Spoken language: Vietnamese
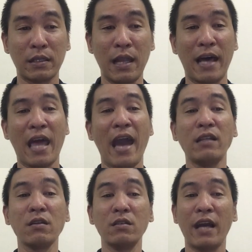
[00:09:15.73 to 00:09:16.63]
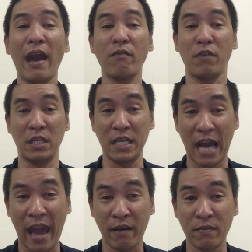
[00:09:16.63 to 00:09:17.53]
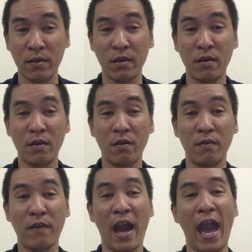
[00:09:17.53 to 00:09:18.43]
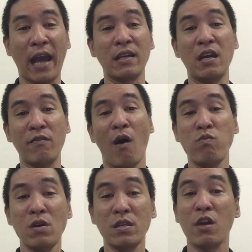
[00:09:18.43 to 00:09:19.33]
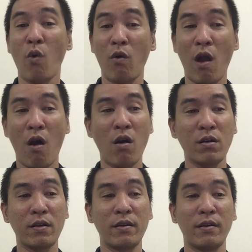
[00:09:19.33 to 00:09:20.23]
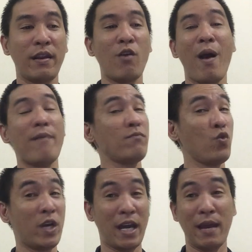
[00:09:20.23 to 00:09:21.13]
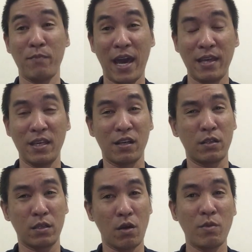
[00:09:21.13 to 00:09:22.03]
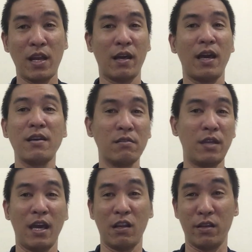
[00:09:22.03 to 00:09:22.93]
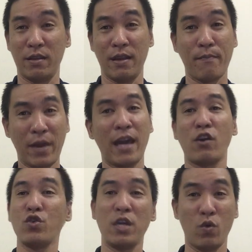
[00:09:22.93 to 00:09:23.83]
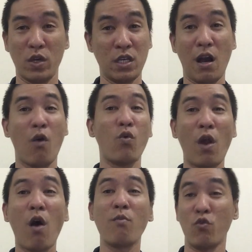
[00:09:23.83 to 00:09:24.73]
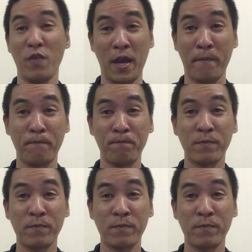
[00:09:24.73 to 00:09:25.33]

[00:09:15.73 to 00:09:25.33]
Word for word: là tháng tương khắc về thiên can và hạn địa võng, nhiều âu lo đeo bám nguyên cả năm nay, thì cho nên là cái người này năm nay có nhiều cái sự âu lo buồn phiền